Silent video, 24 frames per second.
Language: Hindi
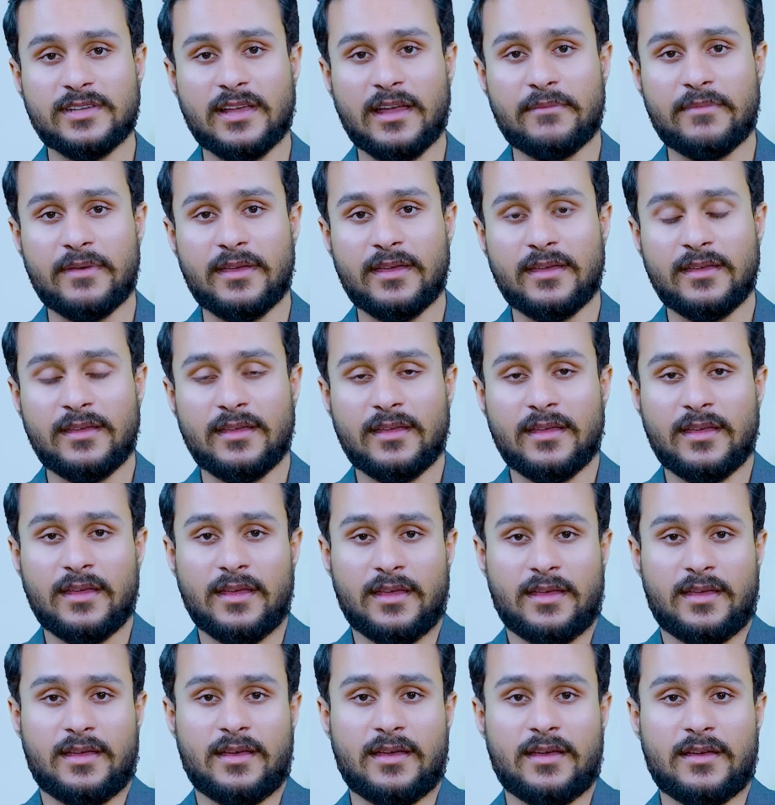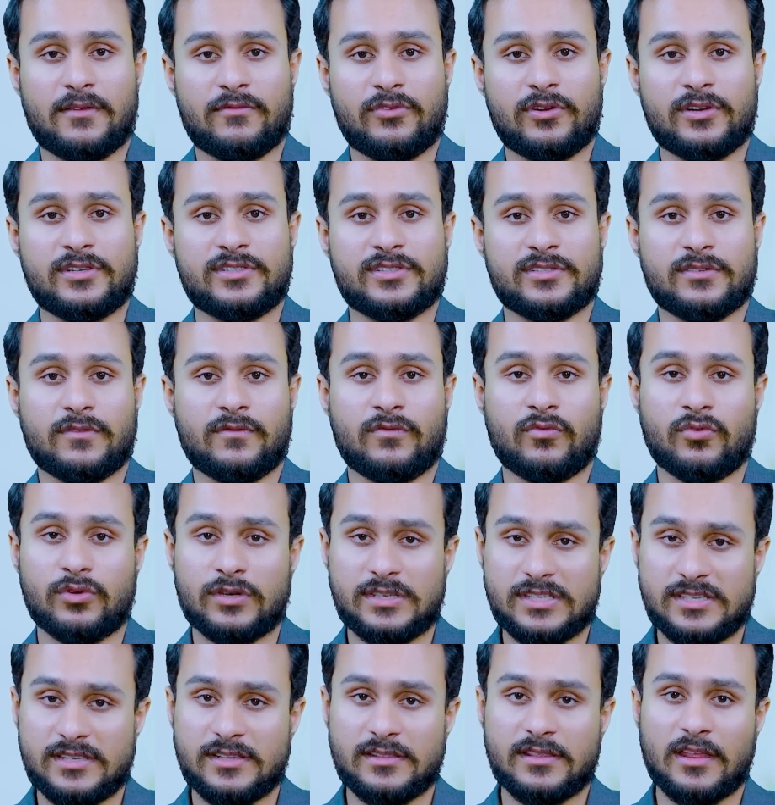साहब हैं व्यवर्स वो
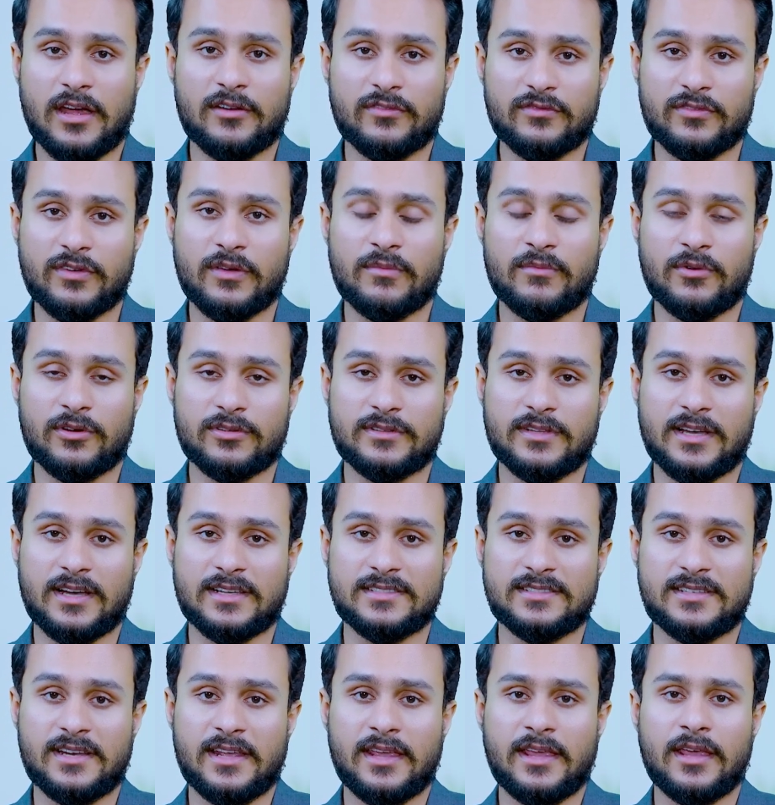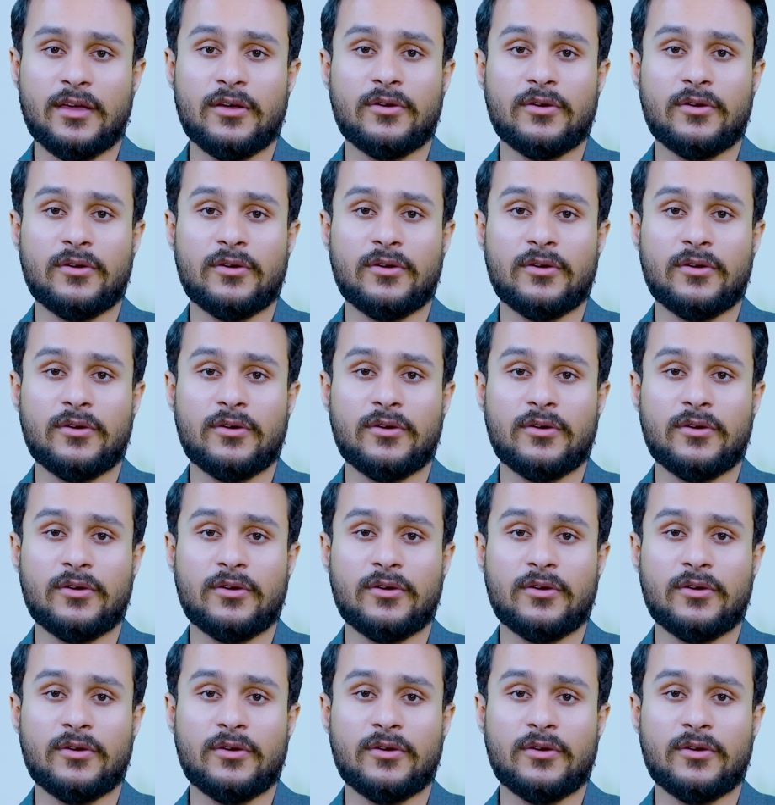किसी तारफ़ के मोहताज नहीं